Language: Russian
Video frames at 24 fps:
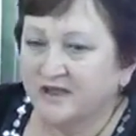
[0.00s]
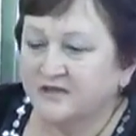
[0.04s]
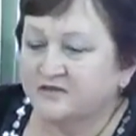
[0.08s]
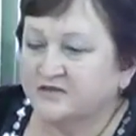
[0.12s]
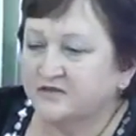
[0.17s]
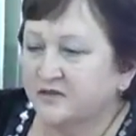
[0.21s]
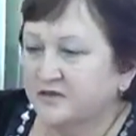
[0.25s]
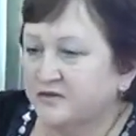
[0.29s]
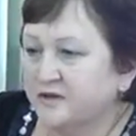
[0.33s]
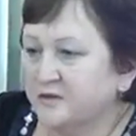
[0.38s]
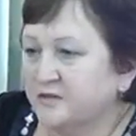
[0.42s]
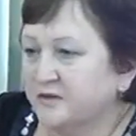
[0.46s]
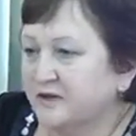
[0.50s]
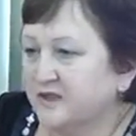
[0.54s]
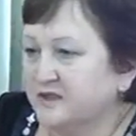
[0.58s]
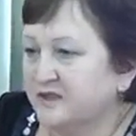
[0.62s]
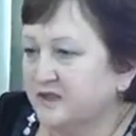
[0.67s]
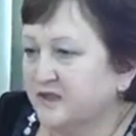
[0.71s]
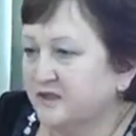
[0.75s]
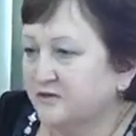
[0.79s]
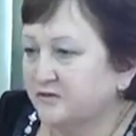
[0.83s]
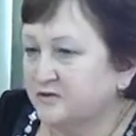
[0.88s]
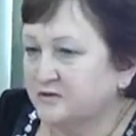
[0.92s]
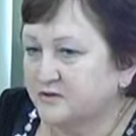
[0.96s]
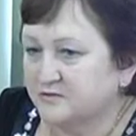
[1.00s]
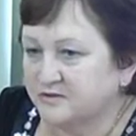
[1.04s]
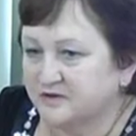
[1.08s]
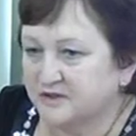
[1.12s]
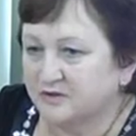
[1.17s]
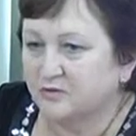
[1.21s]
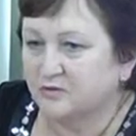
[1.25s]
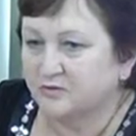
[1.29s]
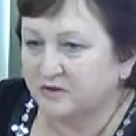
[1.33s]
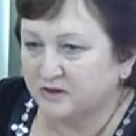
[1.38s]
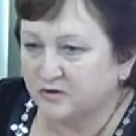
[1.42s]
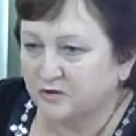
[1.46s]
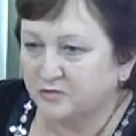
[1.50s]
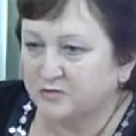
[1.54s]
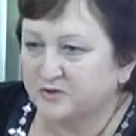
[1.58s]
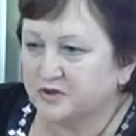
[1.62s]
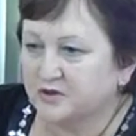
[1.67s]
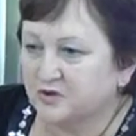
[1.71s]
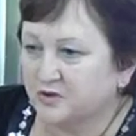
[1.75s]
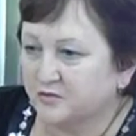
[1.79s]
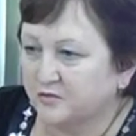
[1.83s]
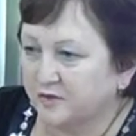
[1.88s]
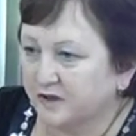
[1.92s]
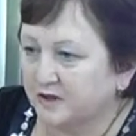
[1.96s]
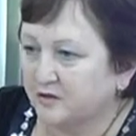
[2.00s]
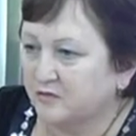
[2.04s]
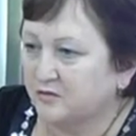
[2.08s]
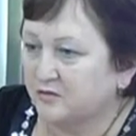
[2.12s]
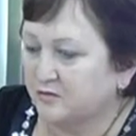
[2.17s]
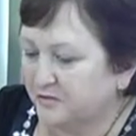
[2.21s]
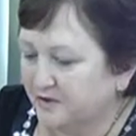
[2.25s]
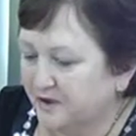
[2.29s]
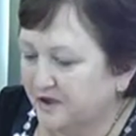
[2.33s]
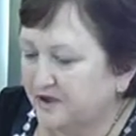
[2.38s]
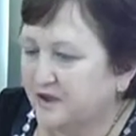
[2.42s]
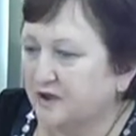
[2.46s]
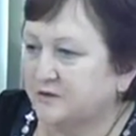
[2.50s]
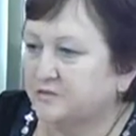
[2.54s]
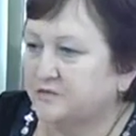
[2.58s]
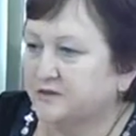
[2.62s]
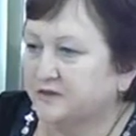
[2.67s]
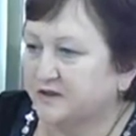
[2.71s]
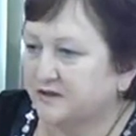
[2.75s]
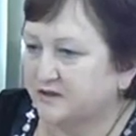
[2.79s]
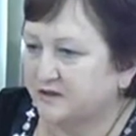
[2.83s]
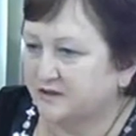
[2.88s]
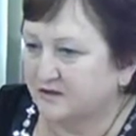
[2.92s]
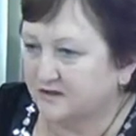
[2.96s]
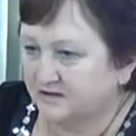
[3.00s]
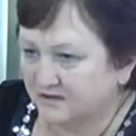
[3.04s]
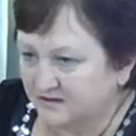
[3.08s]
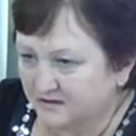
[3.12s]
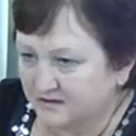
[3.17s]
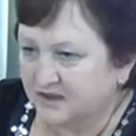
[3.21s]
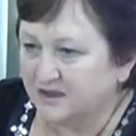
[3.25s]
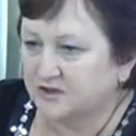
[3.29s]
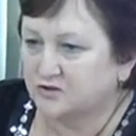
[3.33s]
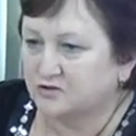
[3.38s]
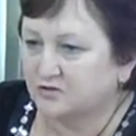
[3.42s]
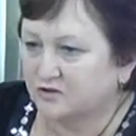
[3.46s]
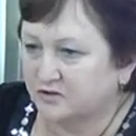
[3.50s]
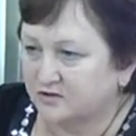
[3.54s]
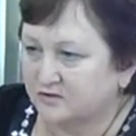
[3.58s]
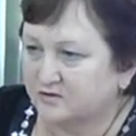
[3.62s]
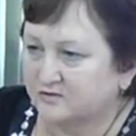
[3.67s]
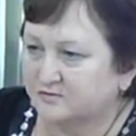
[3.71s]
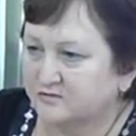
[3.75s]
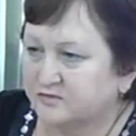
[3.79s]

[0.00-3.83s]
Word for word: В свое время, когда я в 87 году приступала, мы были как бы городской,